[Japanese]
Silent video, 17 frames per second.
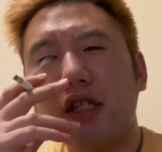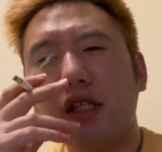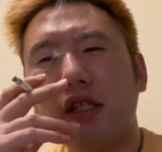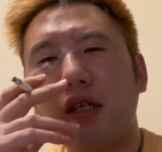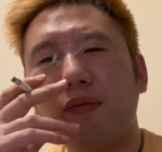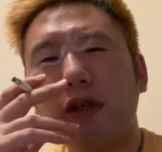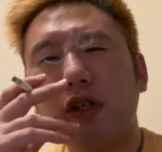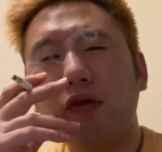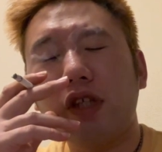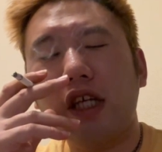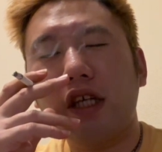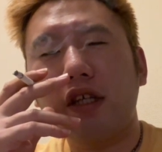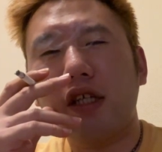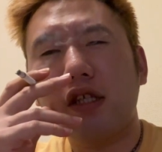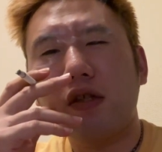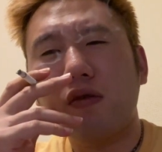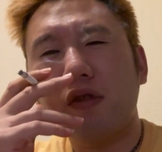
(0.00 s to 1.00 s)
すねペロリアン
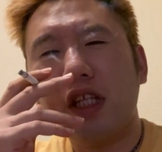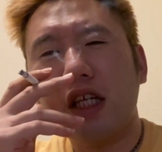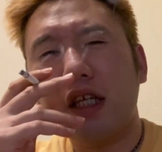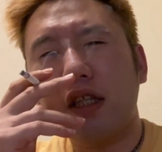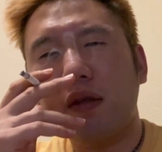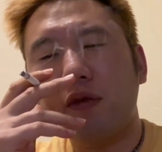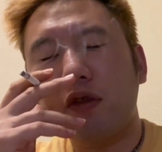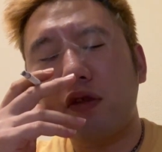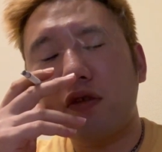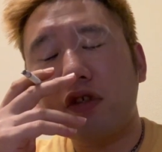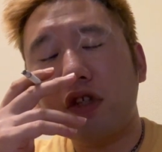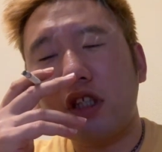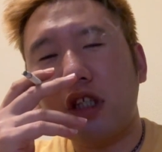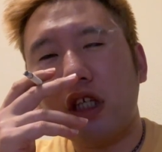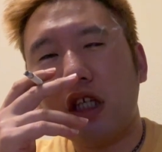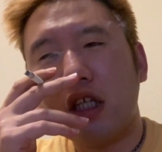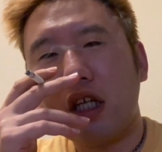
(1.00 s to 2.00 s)
がその中でも特
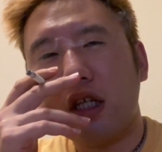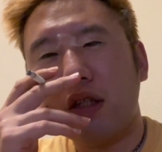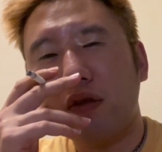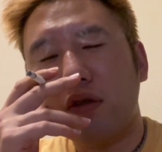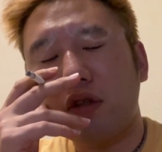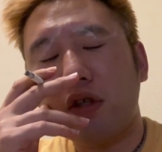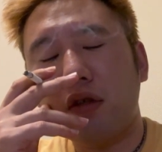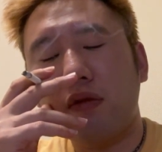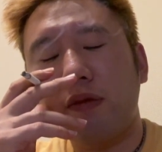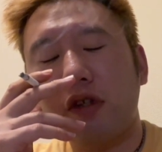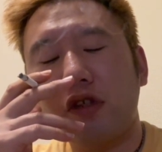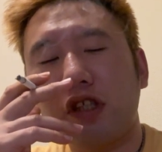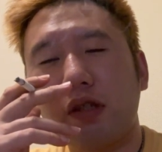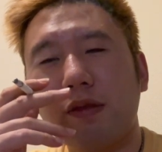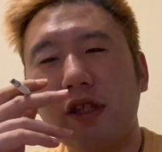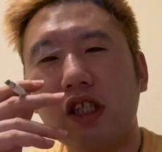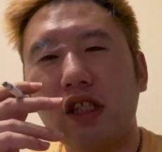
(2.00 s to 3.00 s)
にあの興味を
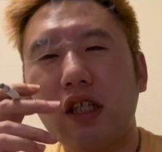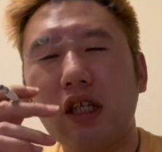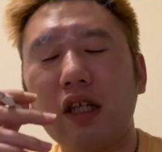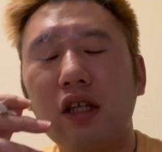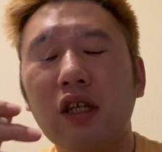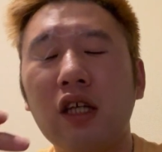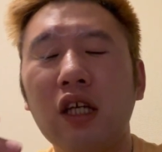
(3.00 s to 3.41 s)
示した、